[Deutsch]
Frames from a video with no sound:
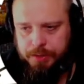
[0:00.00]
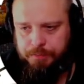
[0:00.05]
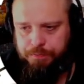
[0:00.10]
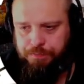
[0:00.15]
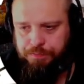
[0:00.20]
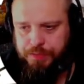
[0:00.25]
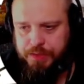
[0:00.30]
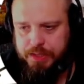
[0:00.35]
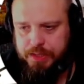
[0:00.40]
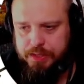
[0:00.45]

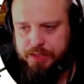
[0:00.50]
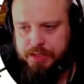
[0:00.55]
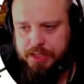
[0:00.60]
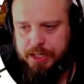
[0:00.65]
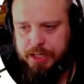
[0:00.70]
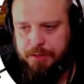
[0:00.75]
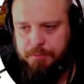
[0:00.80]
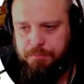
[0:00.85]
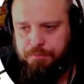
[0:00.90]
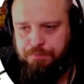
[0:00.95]
Das ist
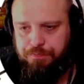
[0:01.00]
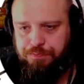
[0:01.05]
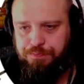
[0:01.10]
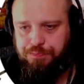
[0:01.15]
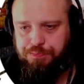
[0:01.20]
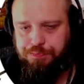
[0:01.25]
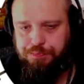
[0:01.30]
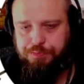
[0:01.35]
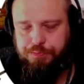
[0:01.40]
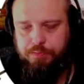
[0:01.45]
der
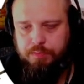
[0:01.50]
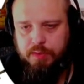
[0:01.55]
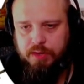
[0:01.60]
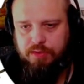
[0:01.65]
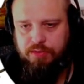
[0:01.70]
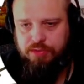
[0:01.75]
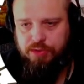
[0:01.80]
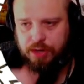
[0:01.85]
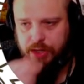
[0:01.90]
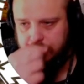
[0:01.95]

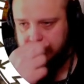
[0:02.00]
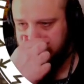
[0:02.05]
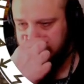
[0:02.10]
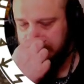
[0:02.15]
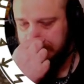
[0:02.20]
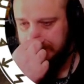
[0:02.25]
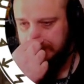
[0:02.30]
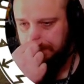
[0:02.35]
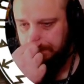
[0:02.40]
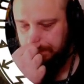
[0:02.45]
Vorteil.